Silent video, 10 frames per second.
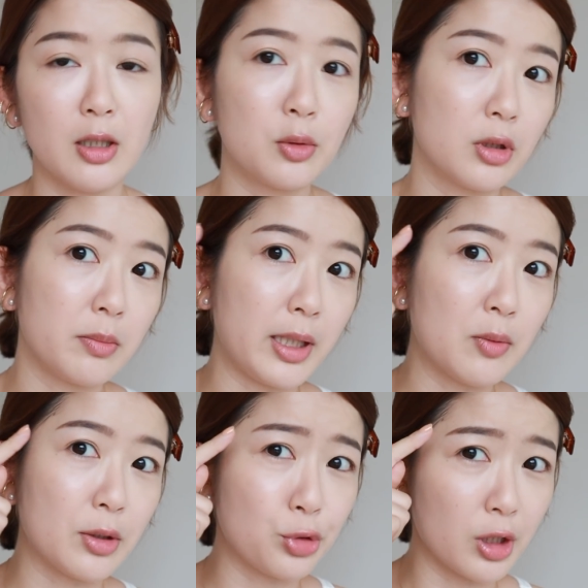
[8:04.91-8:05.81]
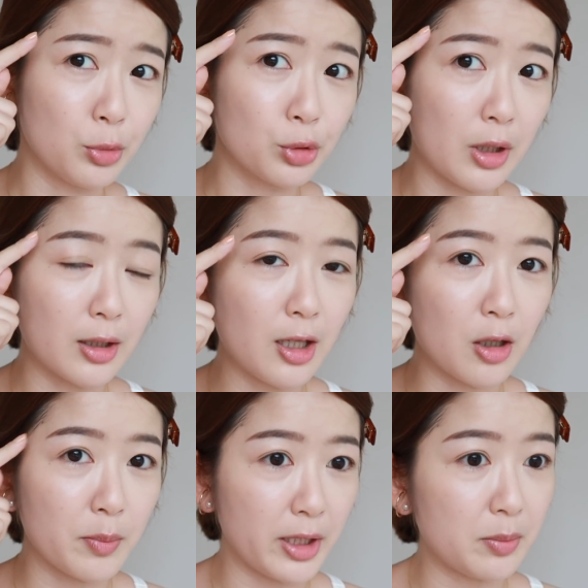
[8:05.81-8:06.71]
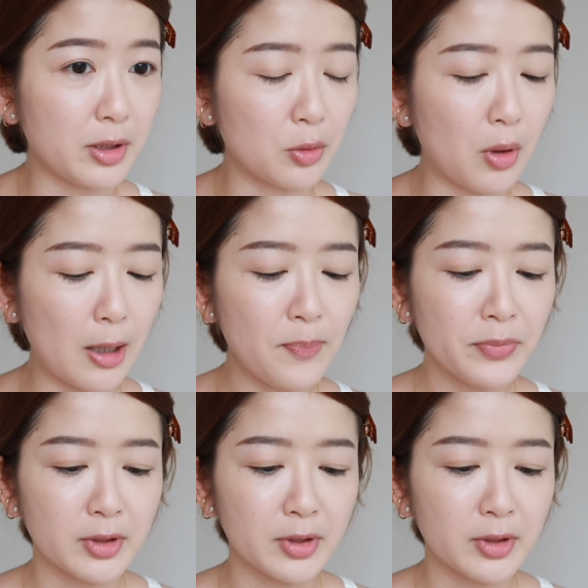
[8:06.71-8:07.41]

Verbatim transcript: 我的眉尾全部都要靠眉笔画，